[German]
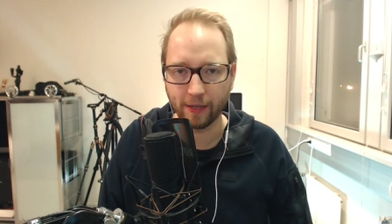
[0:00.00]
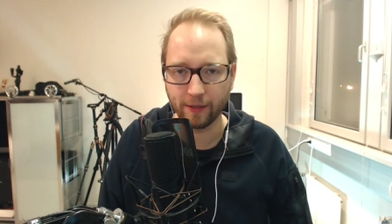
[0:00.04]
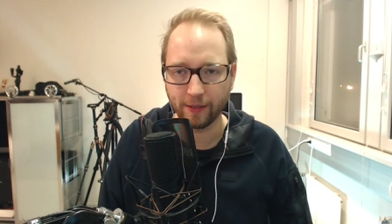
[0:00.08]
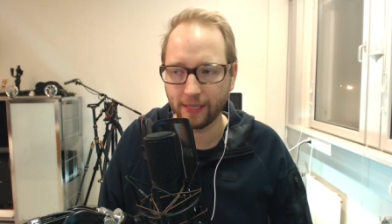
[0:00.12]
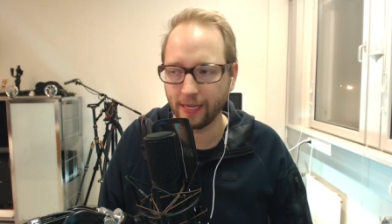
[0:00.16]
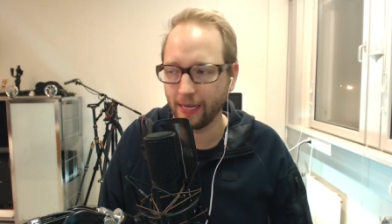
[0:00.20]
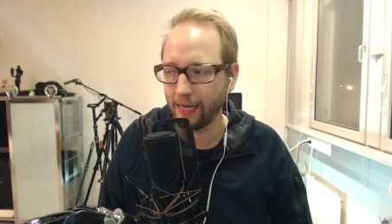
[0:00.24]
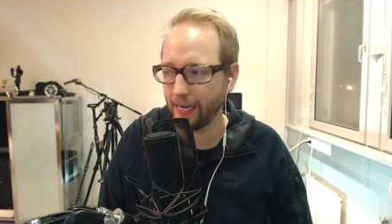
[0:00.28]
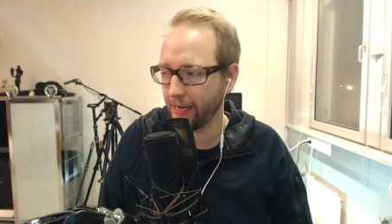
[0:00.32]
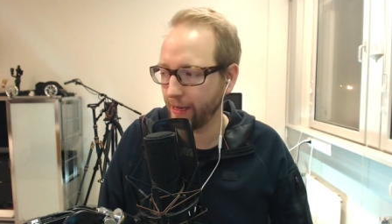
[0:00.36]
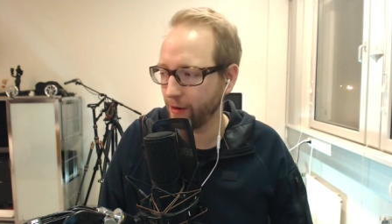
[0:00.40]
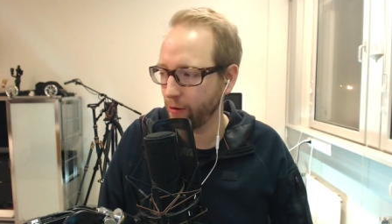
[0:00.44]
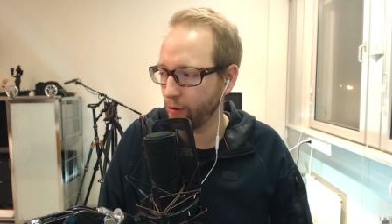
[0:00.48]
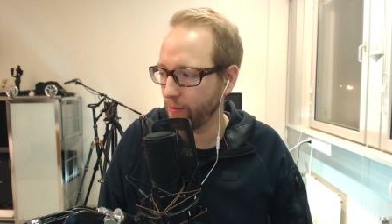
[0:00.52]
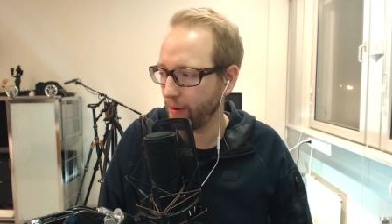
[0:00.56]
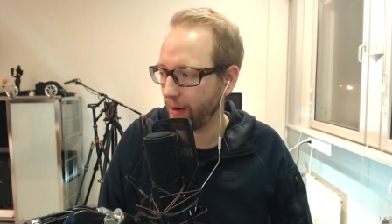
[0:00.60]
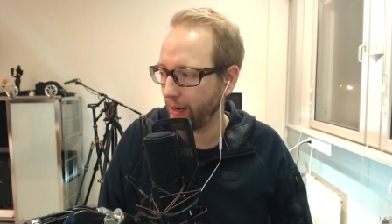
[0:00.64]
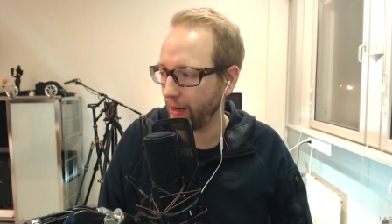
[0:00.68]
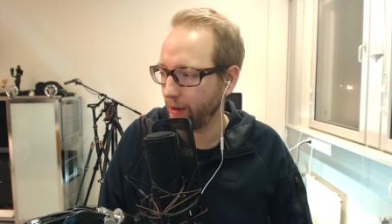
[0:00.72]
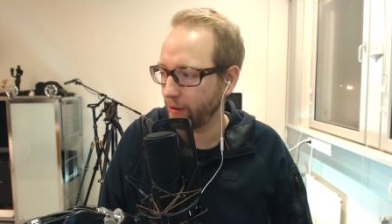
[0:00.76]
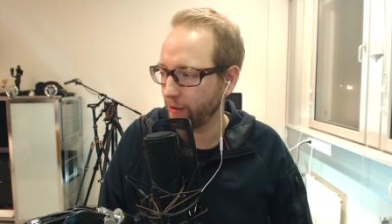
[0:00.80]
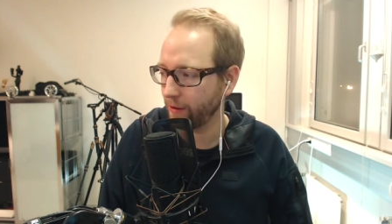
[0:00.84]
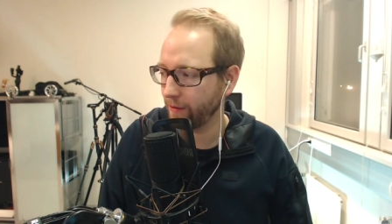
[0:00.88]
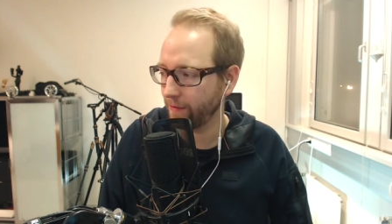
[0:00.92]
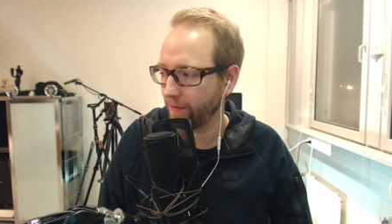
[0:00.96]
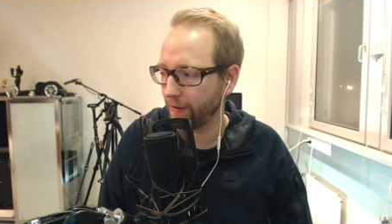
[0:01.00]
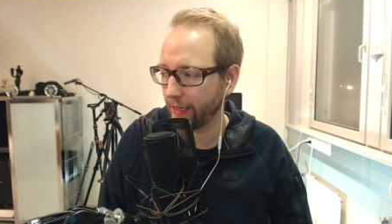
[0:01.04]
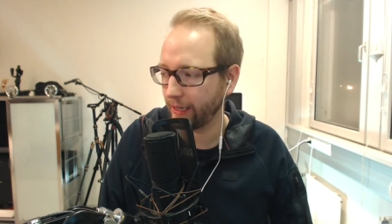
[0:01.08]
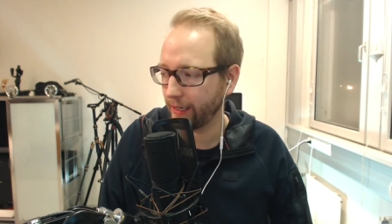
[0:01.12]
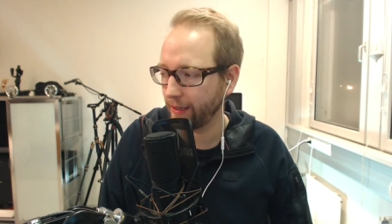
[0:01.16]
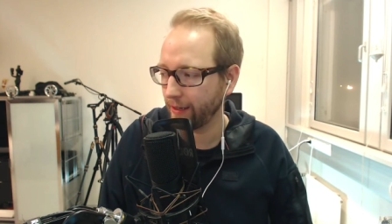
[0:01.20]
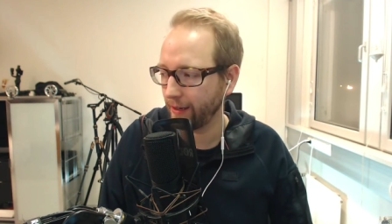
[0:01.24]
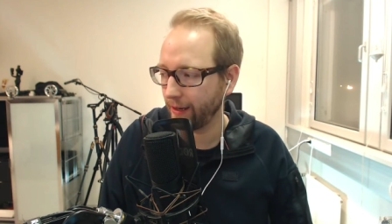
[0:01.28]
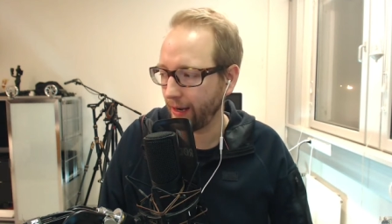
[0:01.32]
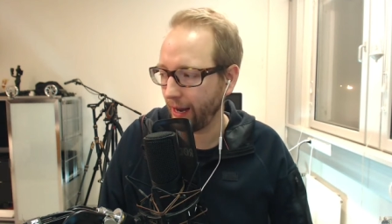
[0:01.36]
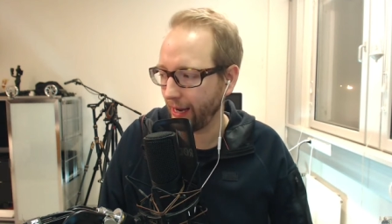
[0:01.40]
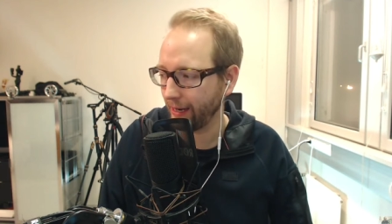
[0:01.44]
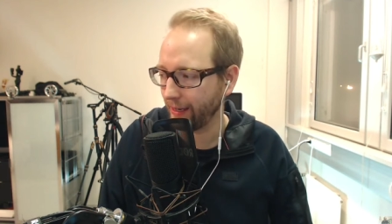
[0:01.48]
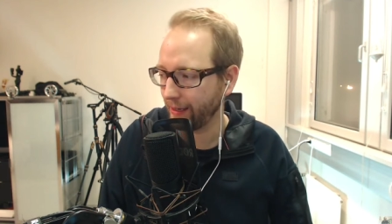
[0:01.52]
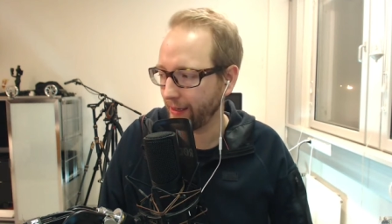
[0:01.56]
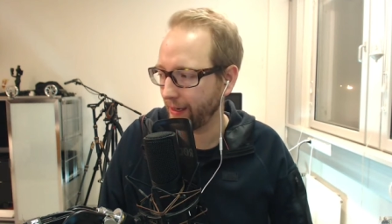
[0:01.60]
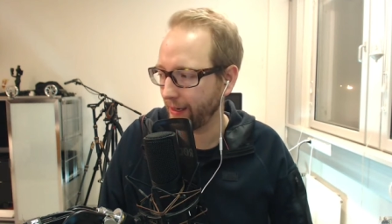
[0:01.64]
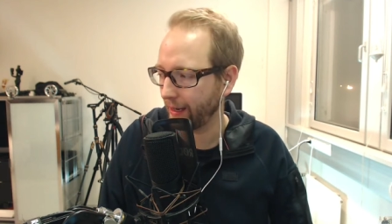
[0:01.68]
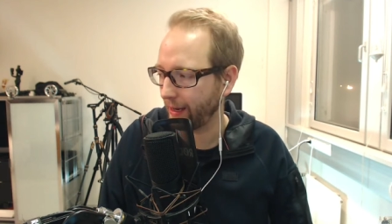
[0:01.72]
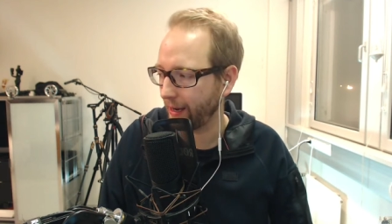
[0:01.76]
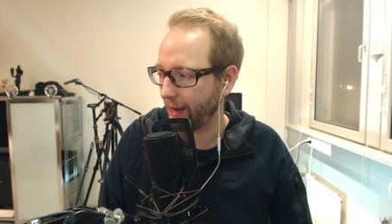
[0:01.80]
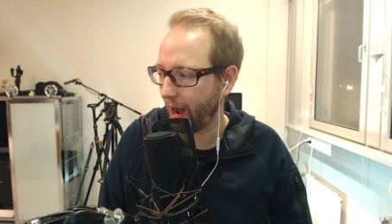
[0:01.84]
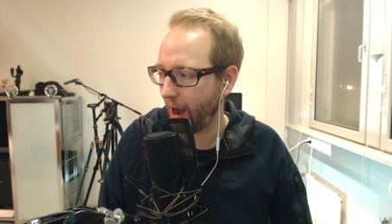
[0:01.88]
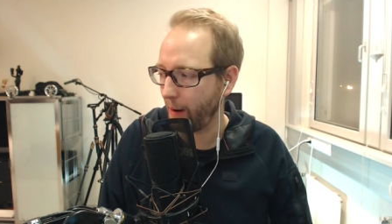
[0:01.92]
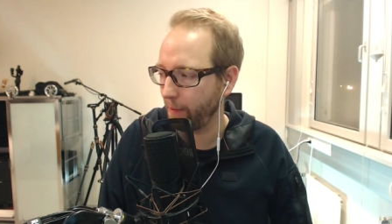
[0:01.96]
Also hier liegen überall irgendwelche
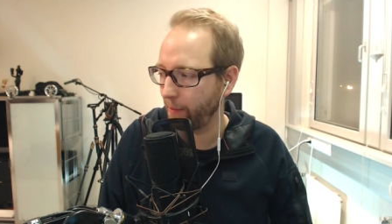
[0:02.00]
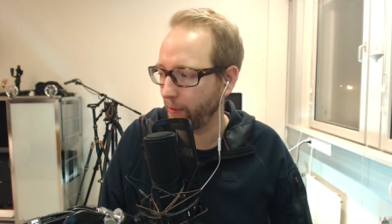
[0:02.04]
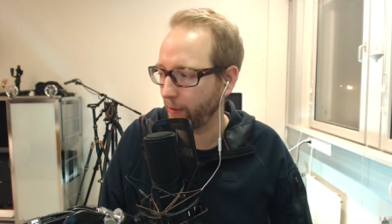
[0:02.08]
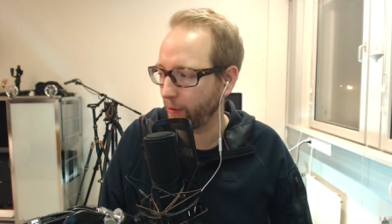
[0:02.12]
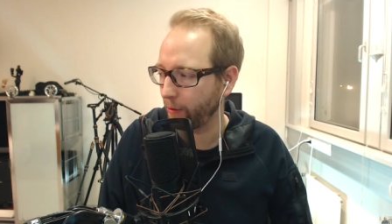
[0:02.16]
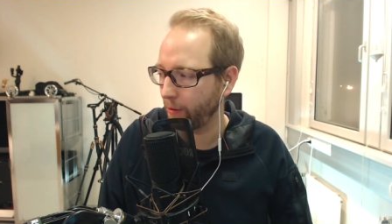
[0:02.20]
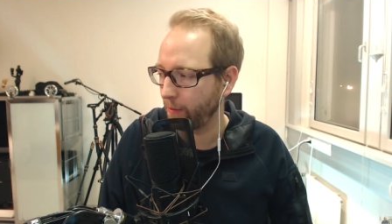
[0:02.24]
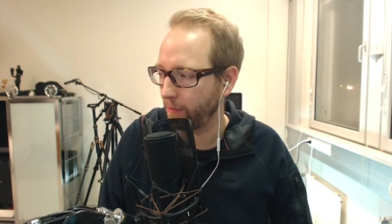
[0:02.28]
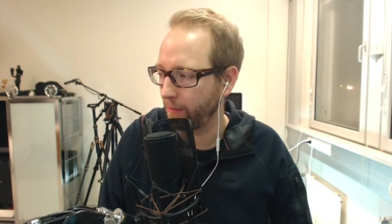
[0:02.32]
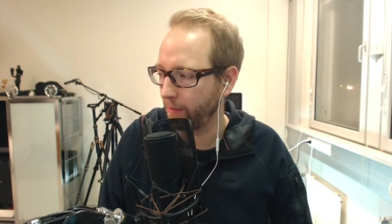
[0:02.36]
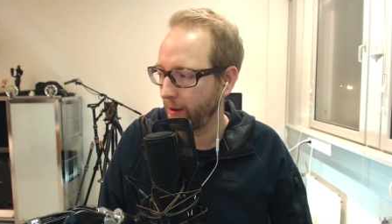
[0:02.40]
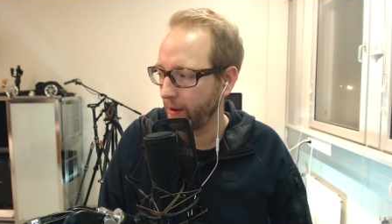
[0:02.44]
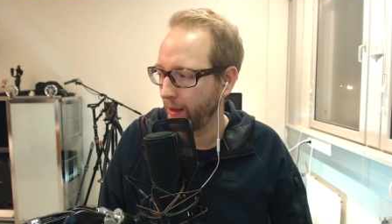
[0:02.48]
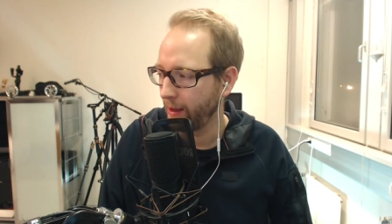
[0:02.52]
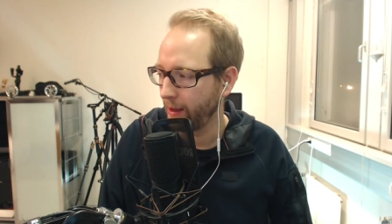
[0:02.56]
Lightning-Kabel rum.